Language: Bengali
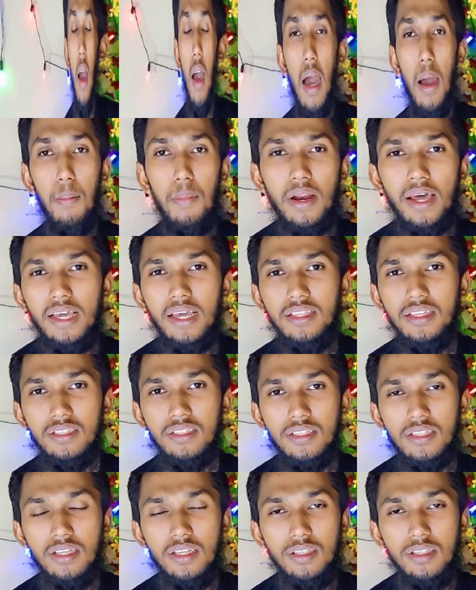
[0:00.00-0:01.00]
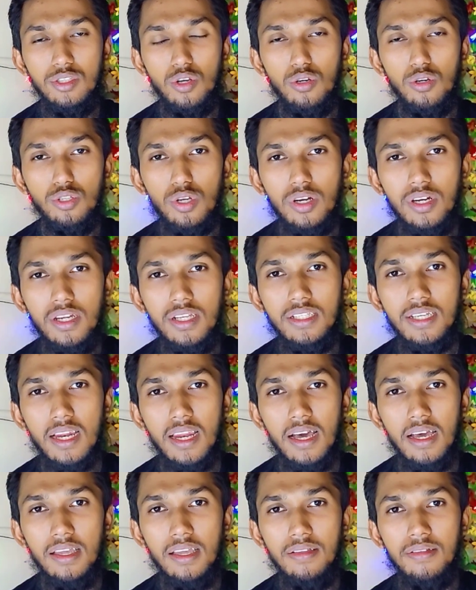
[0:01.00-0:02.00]
আমরাই দিচ্ছি চৌষট্টি
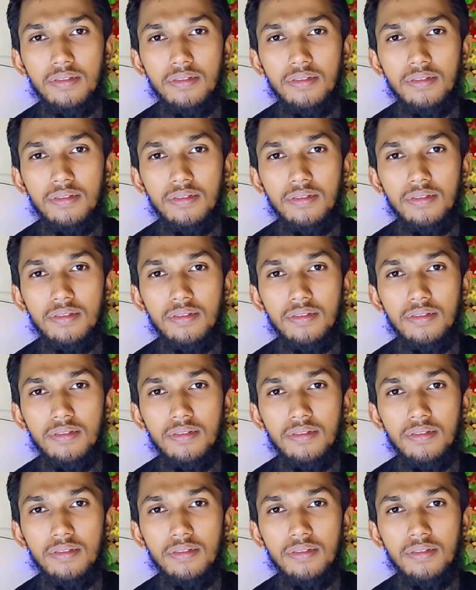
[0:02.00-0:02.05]
জেলায়